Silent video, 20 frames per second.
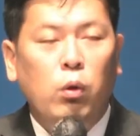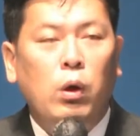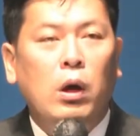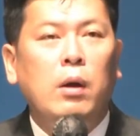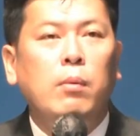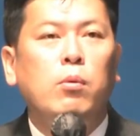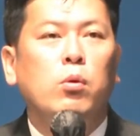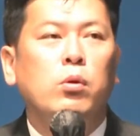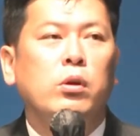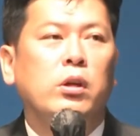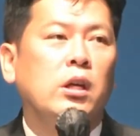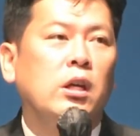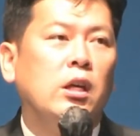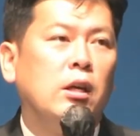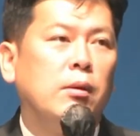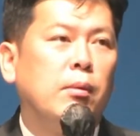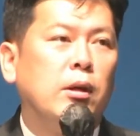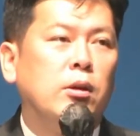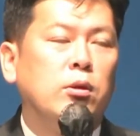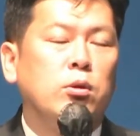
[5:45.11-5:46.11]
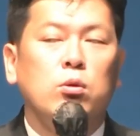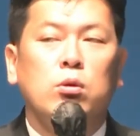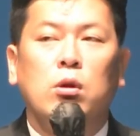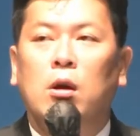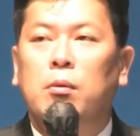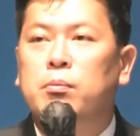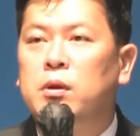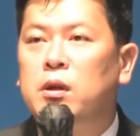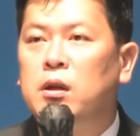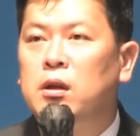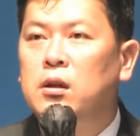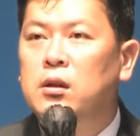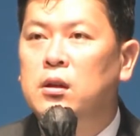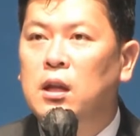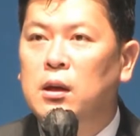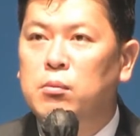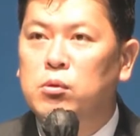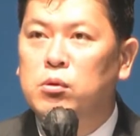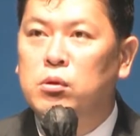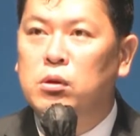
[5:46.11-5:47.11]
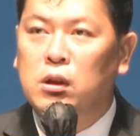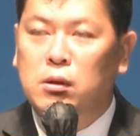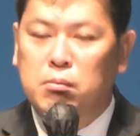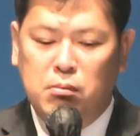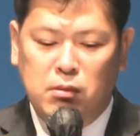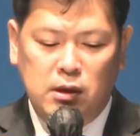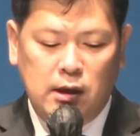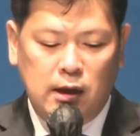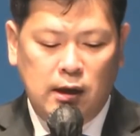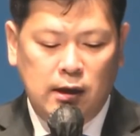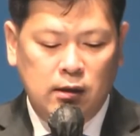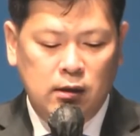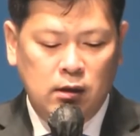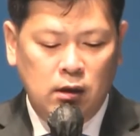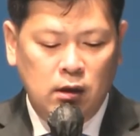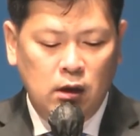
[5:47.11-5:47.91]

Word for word: 회복이 임할 수 없기 때문입니다.